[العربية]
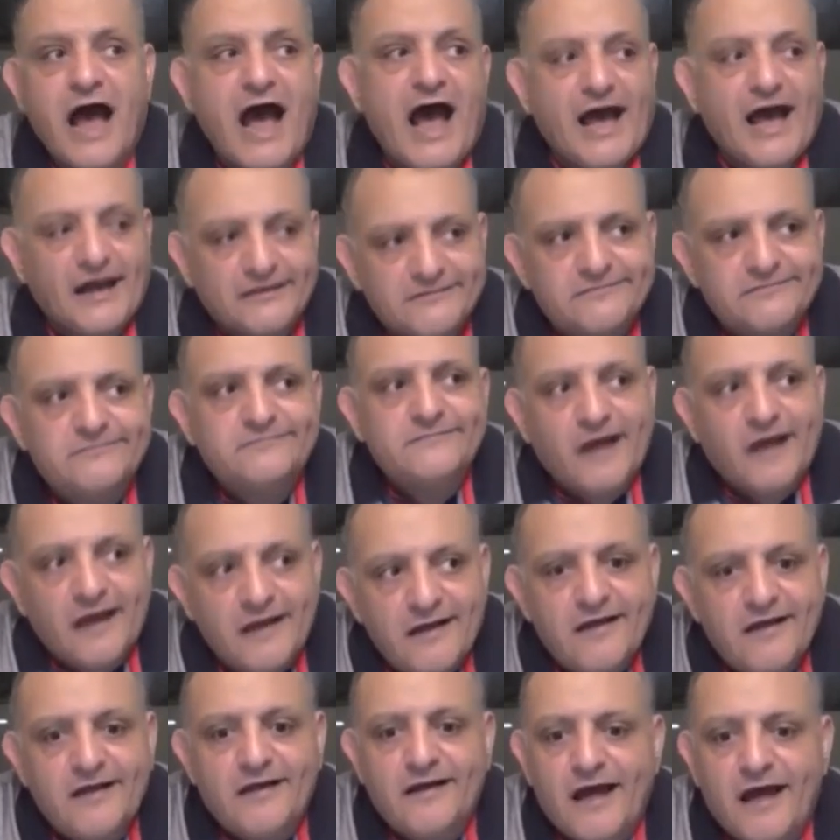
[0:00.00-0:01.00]
احد
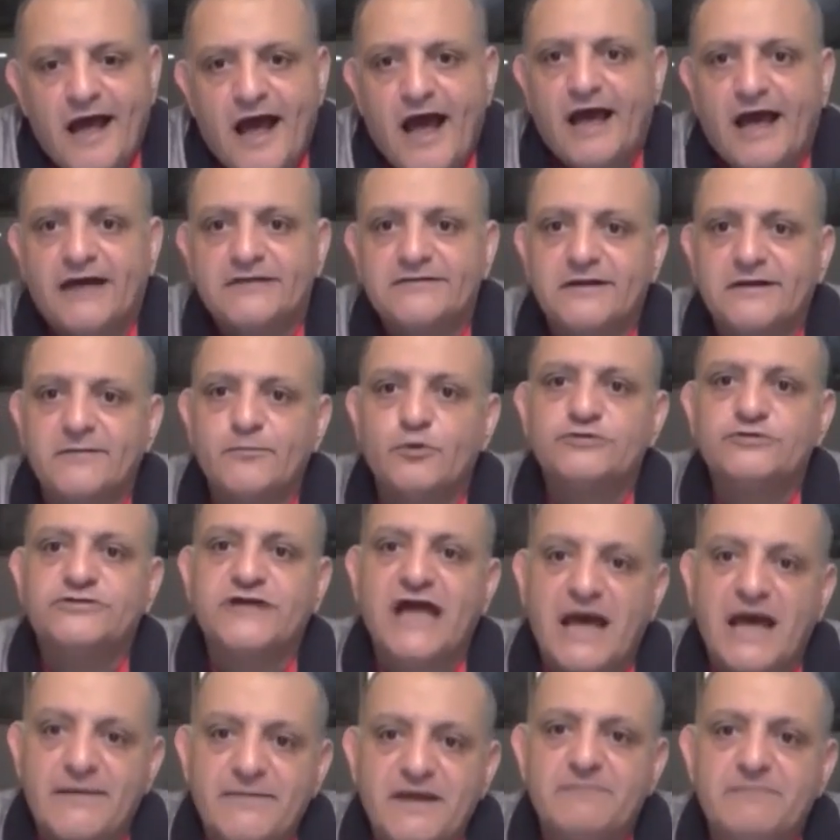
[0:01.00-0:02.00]
احد
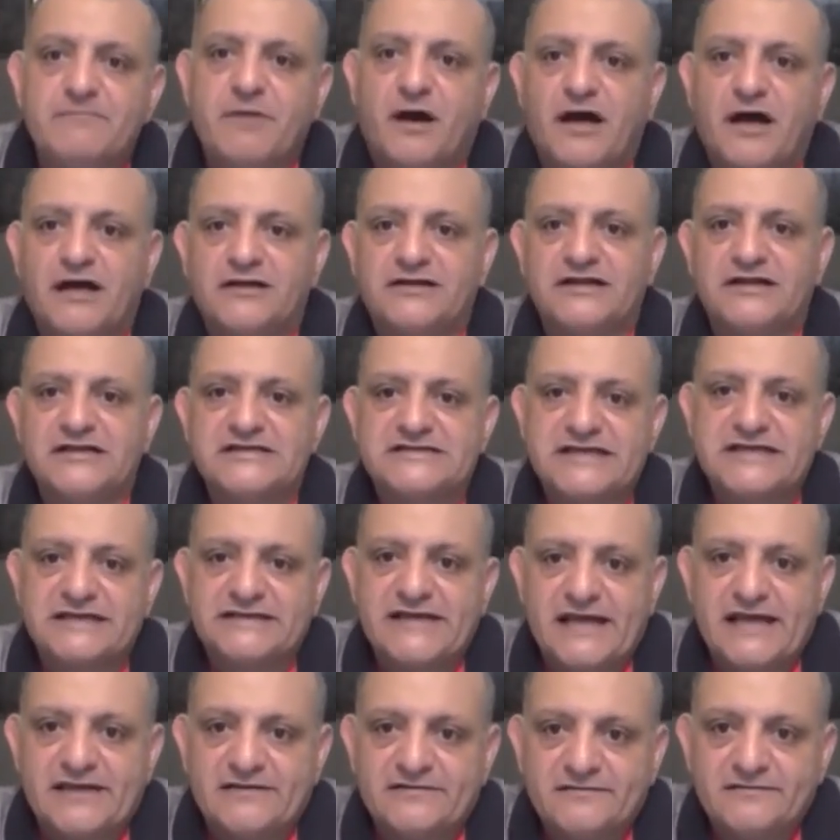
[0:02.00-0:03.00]
المتهمين بقتل
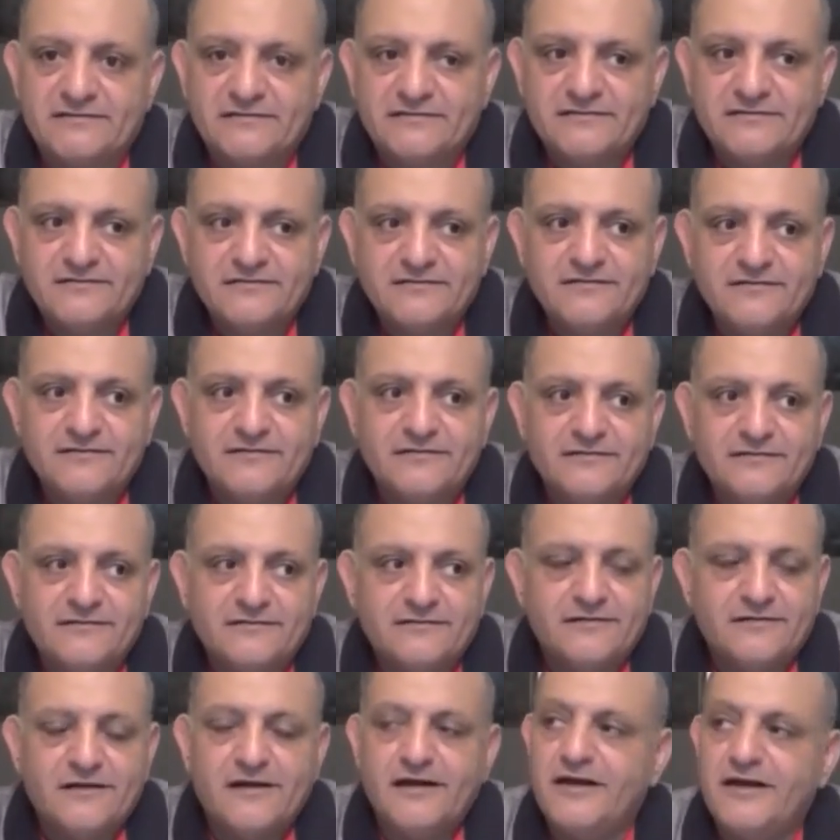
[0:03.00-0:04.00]
السادات
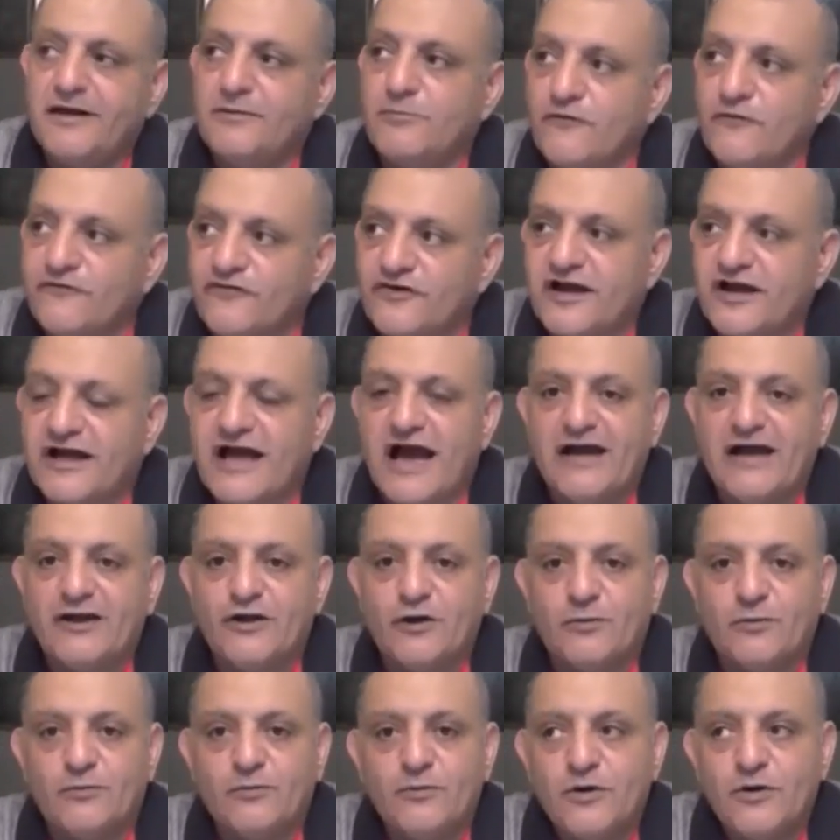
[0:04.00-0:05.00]
اللي مفرج
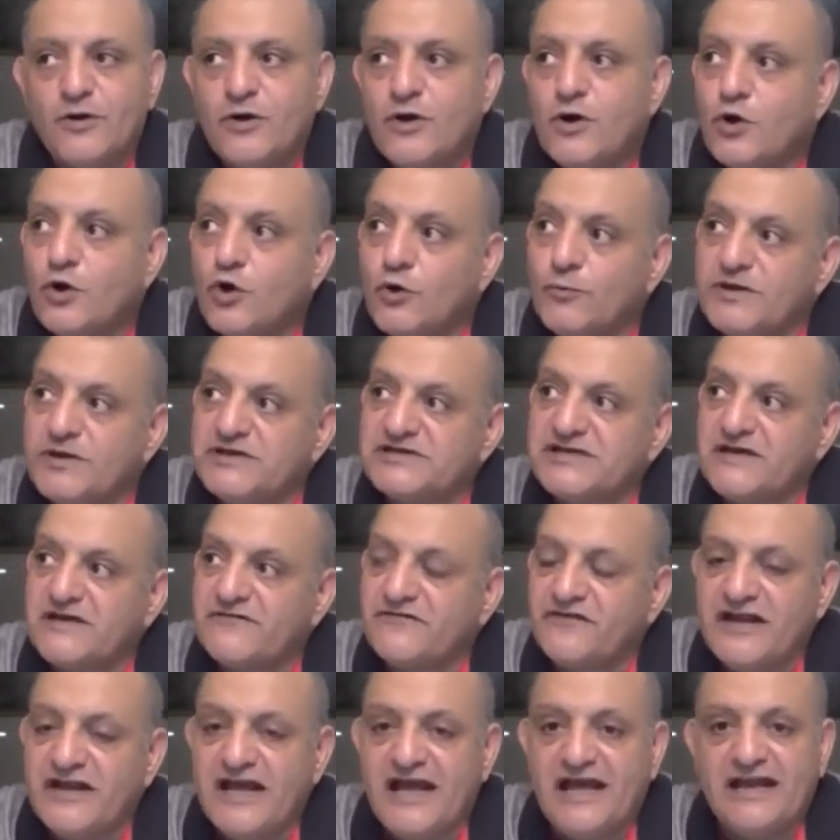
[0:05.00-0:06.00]
عنهم
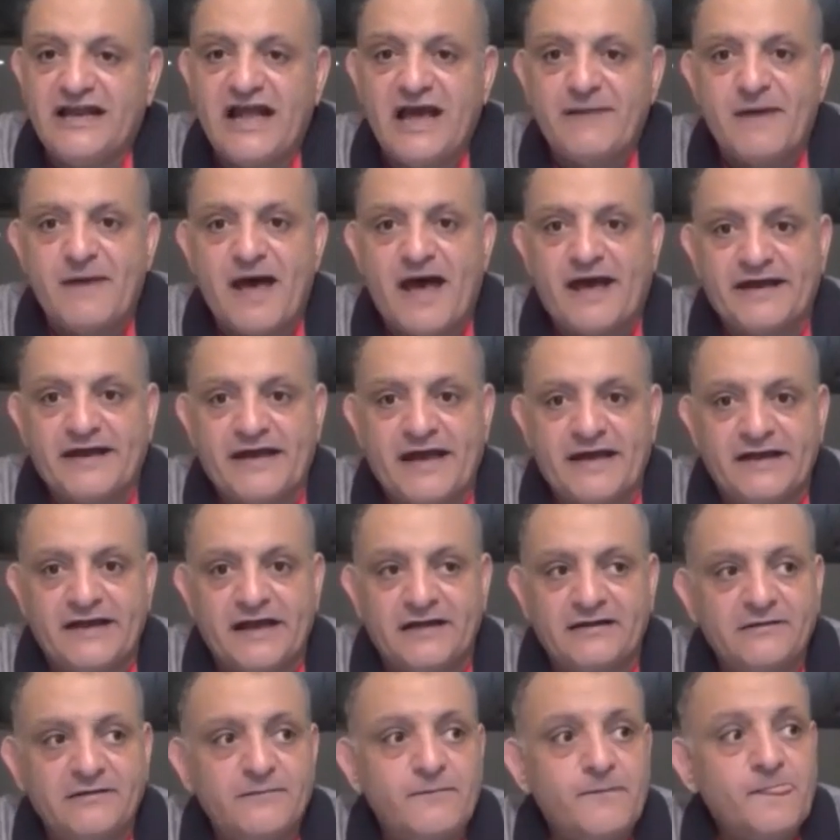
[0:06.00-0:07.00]
وبيظهر في الاعلام
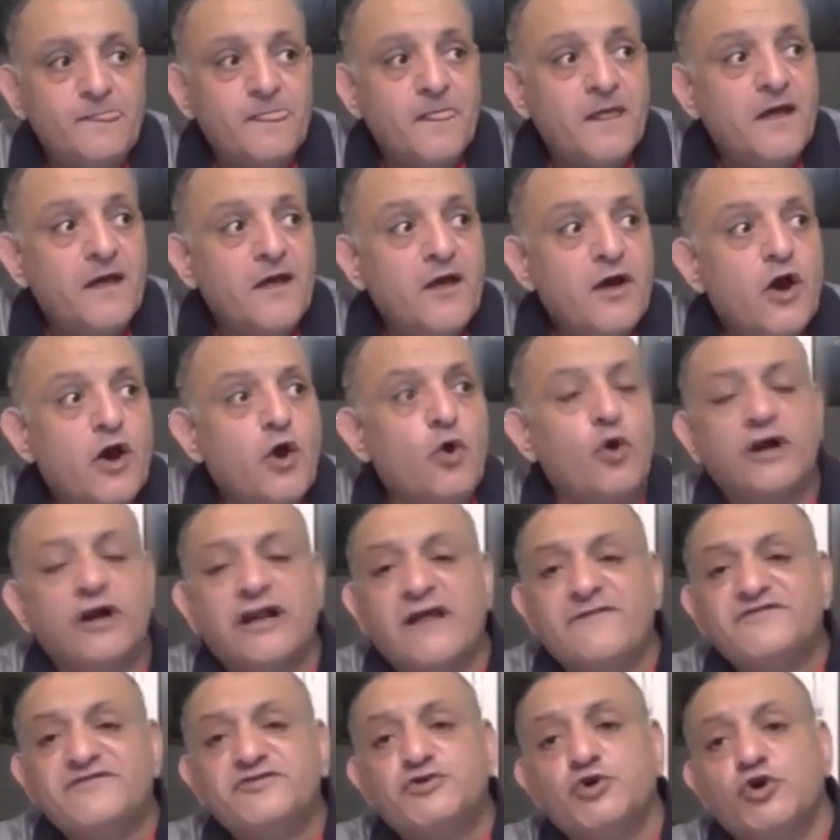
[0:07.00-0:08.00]
احيانا هو
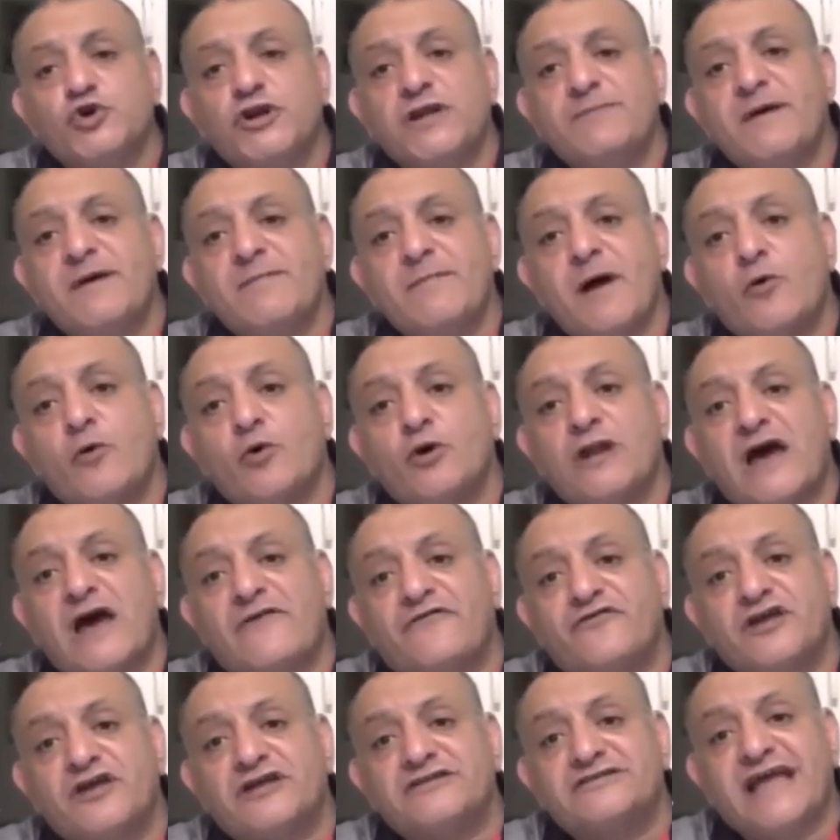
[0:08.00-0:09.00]
نفسه اللي بيمول
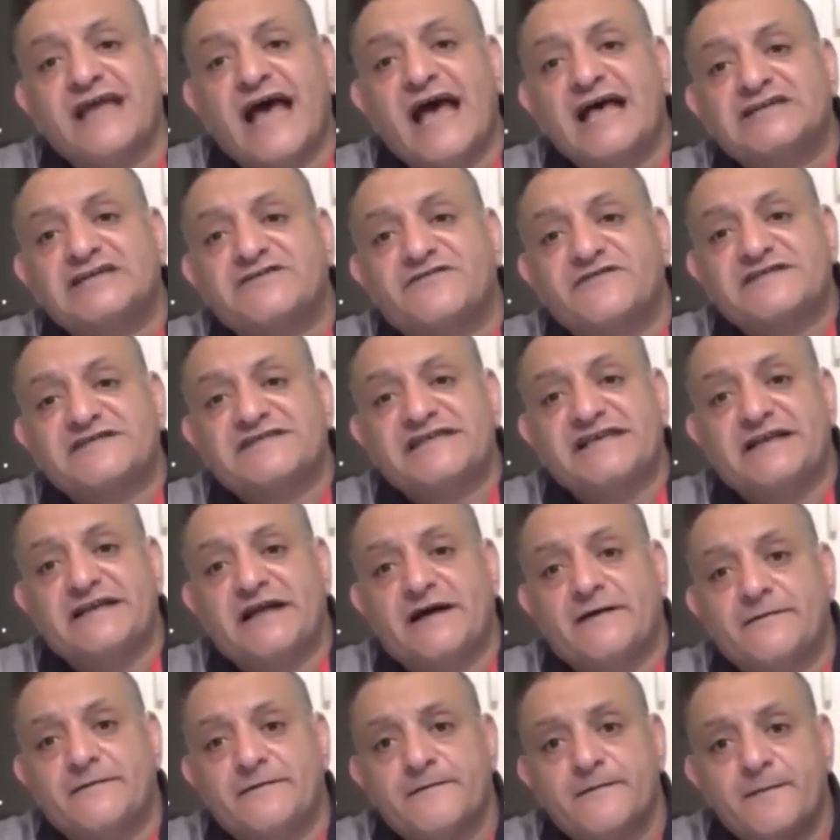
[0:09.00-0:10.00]
افراد داعش في
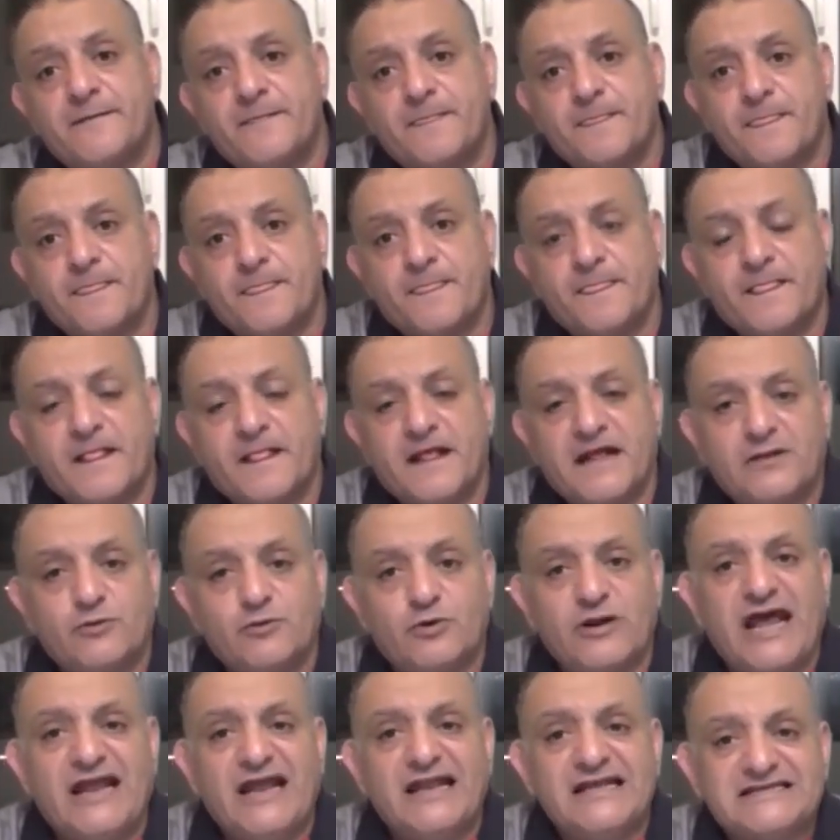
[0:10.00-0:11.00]
سينا
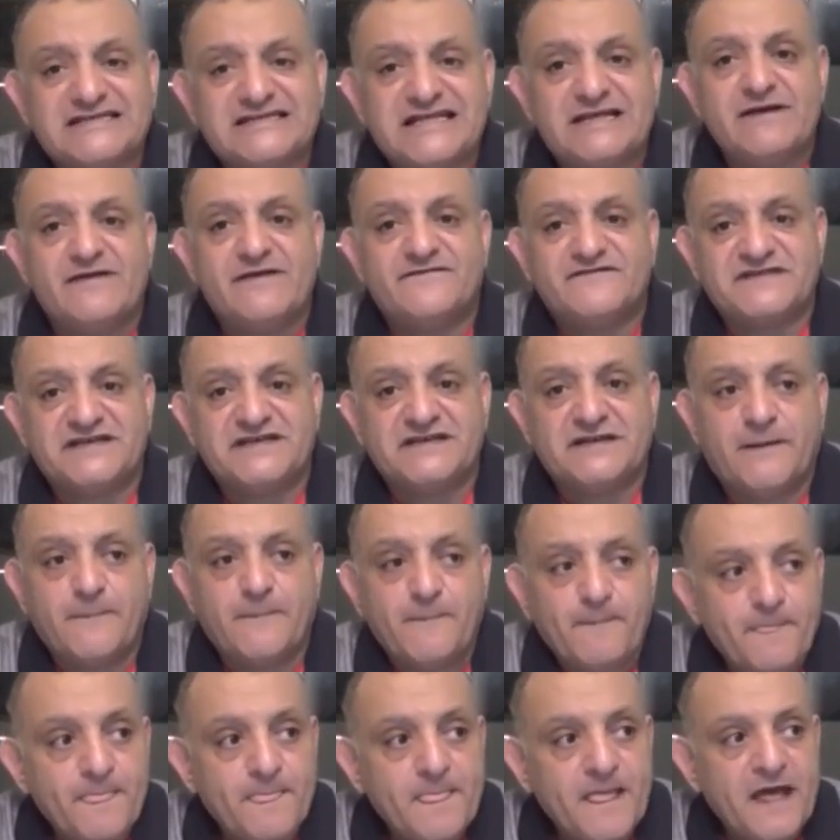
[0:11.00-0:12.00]
الولايه الاسلاميه في سينا
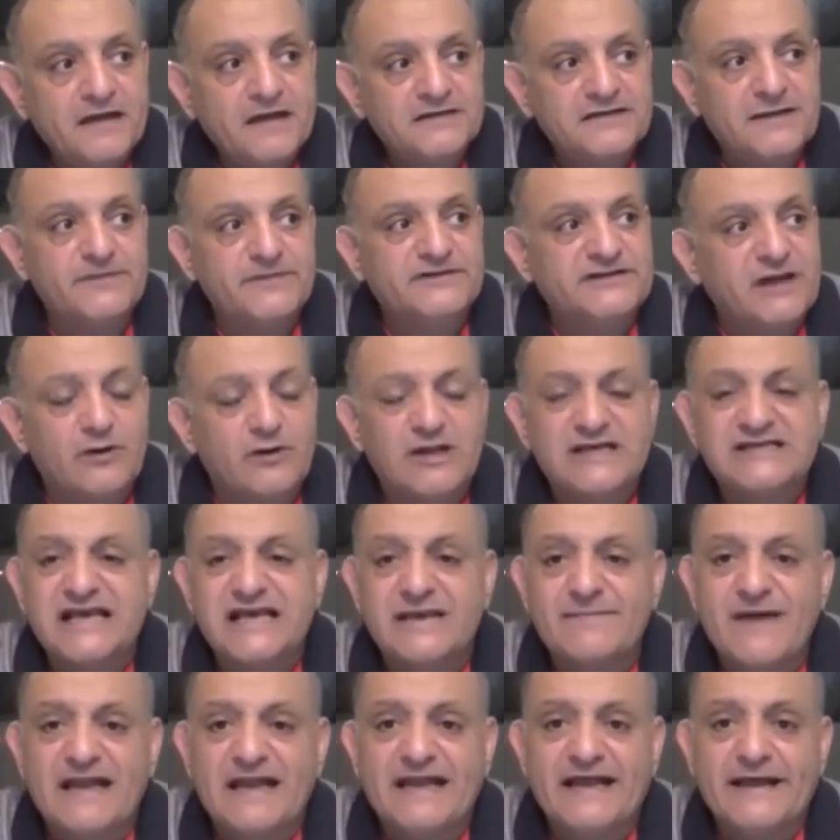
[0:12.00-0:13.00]
طب الدوله
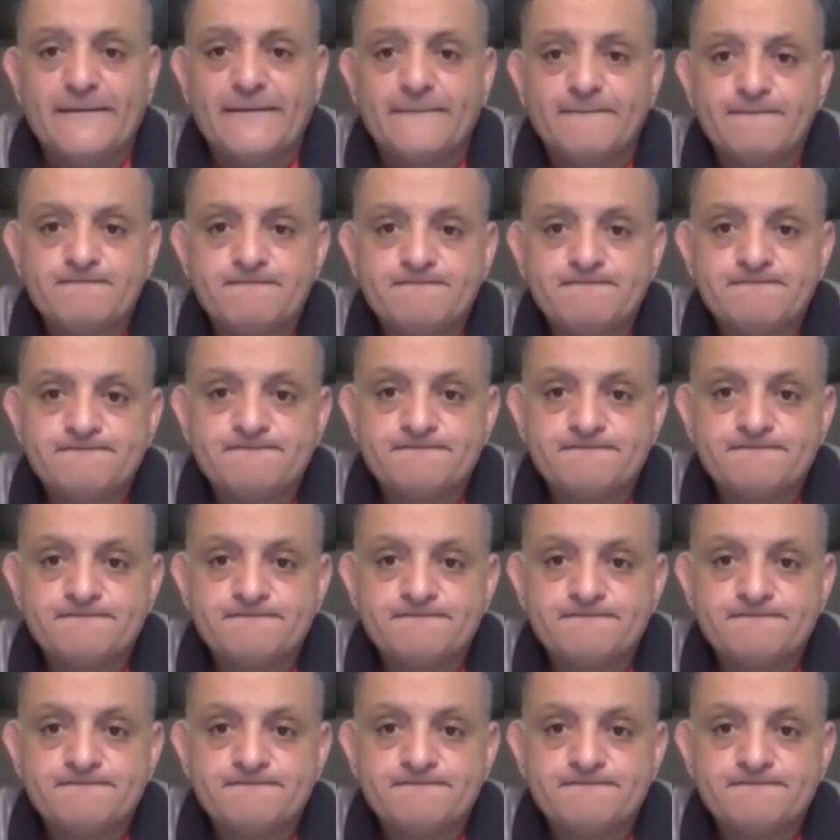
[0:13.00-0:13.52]
سايباه ليه